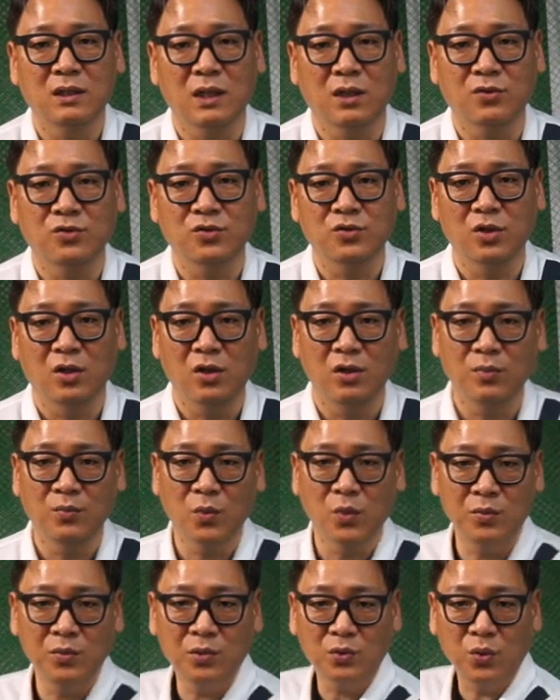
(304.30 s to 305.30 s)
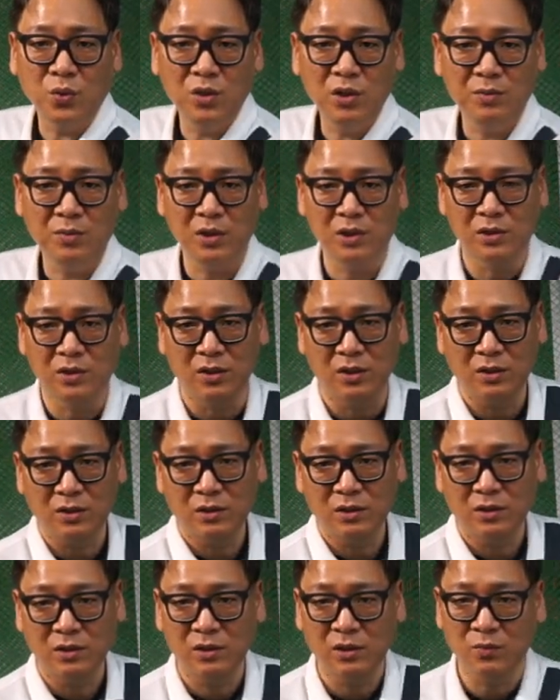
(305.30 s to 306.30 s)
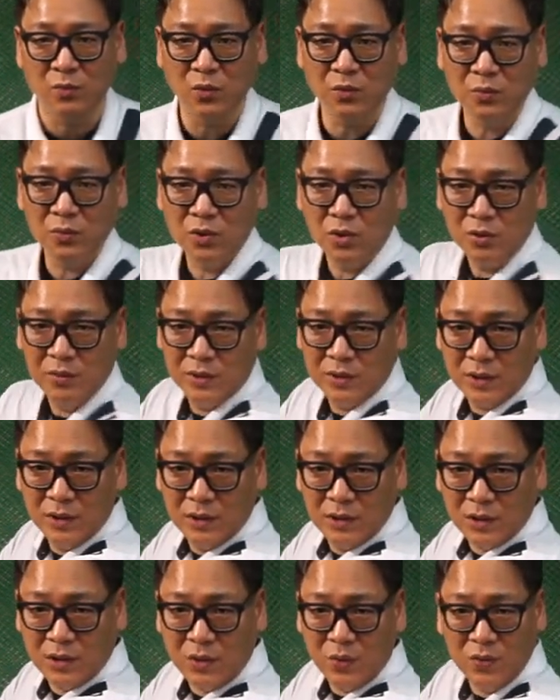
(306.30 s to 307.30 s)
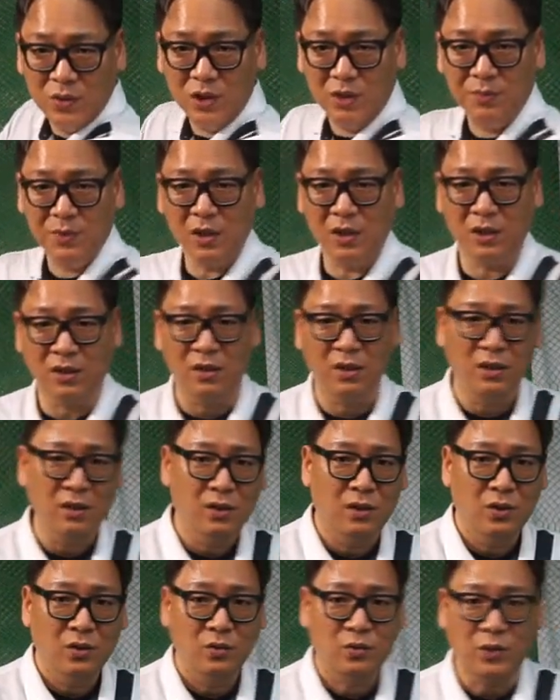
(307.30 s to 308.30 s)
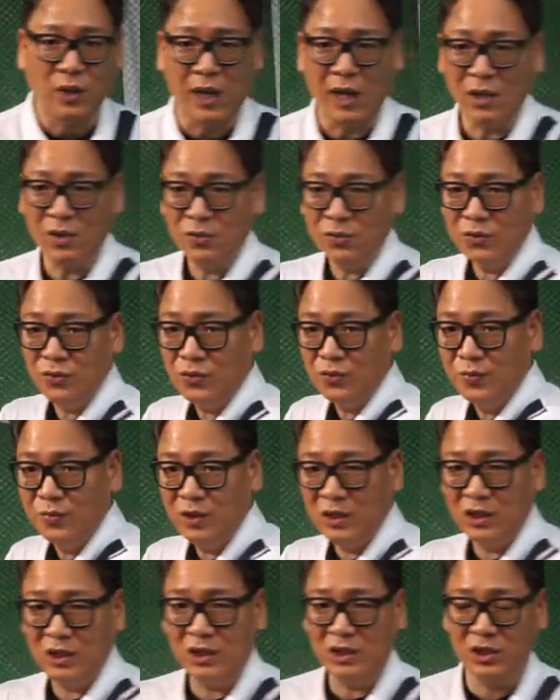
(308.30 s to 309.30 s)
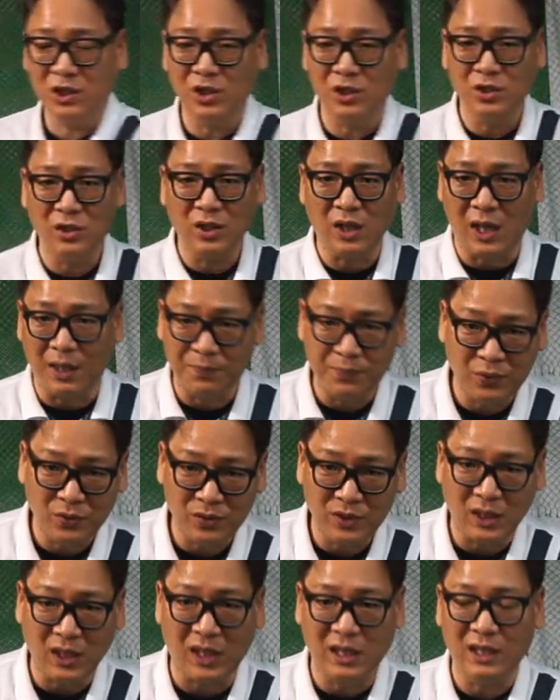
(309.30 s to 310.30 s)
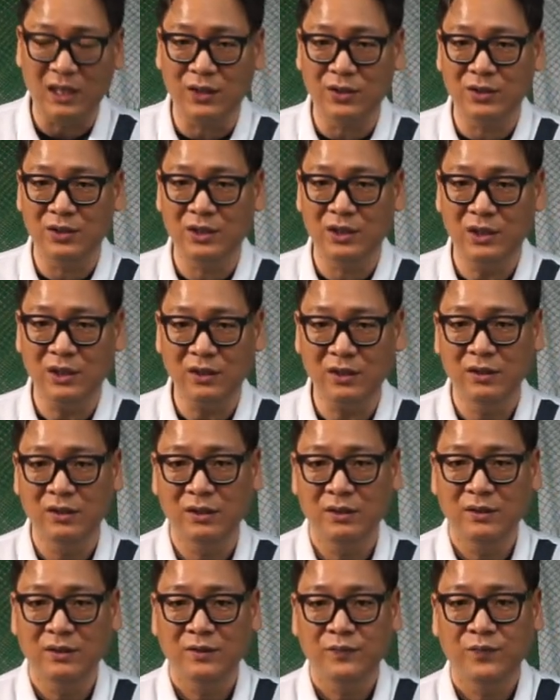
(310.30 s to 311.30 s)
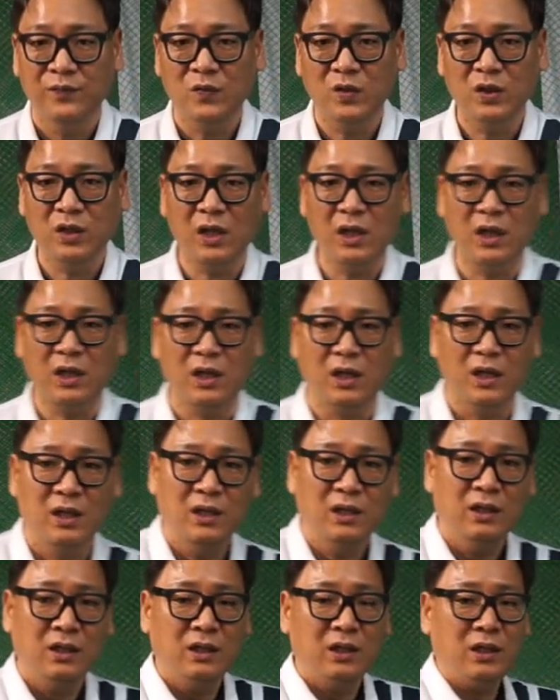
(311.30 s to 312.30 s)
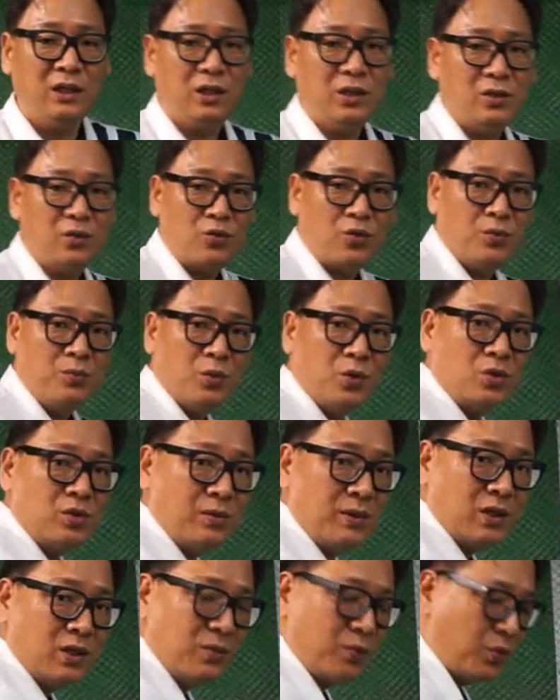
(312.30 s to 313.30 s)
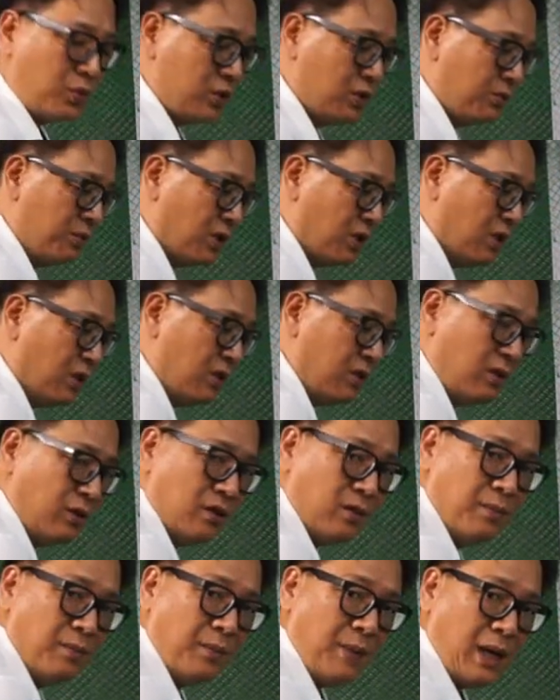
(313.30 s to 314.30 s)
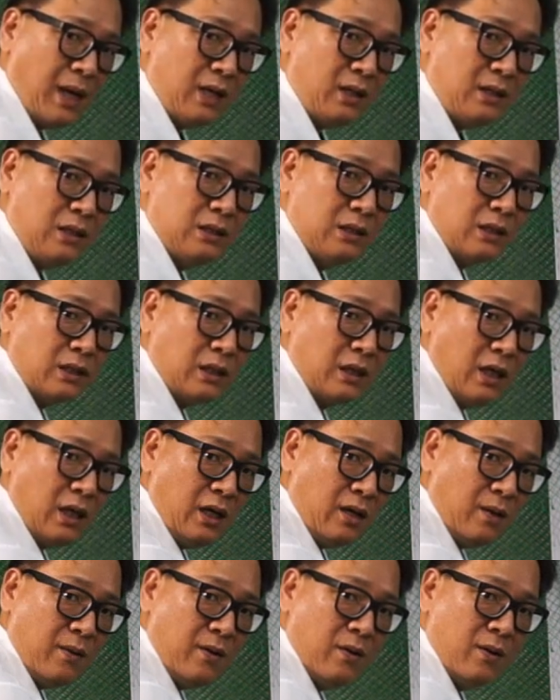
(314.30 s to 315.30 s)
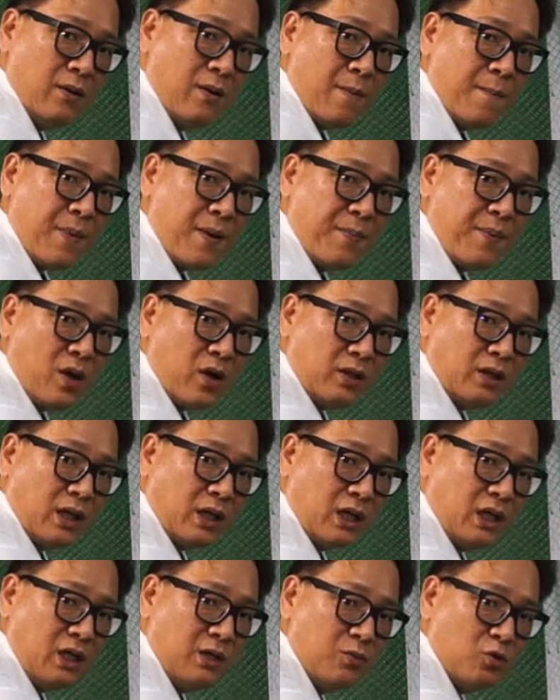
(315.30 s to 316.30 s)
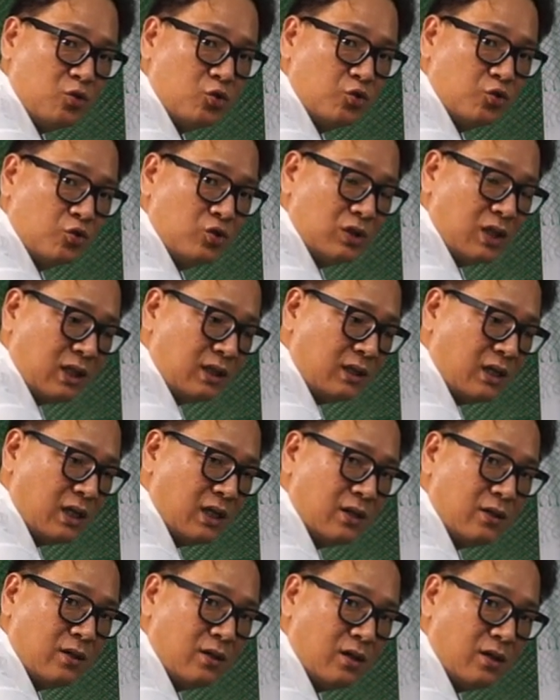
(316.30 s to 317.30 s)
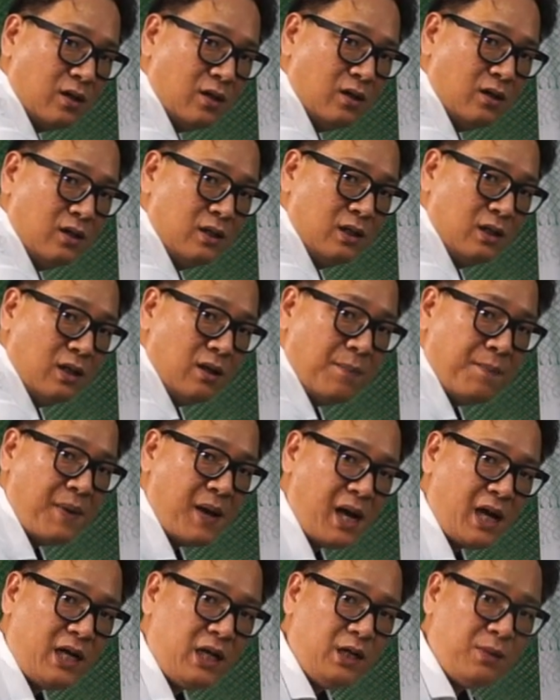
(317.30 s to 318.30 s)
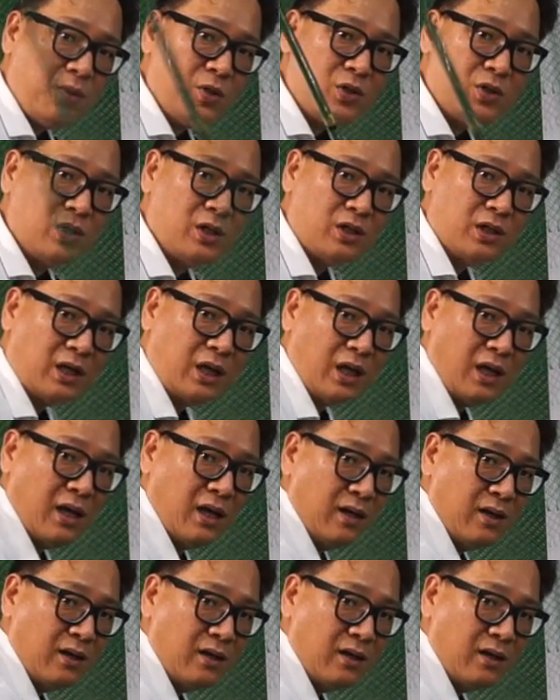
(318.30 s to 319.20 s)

잡고서 몸을 돌리면서 슬쩍 이렇게 올리면 좌우로 움직일지언정 앞으로는 잘 안 가거든요. 근데 이 뒷모습에서 보시면 팔을 이렇게 빳빳하게 힘을 준 상태에서 팔이 먼저 이렇게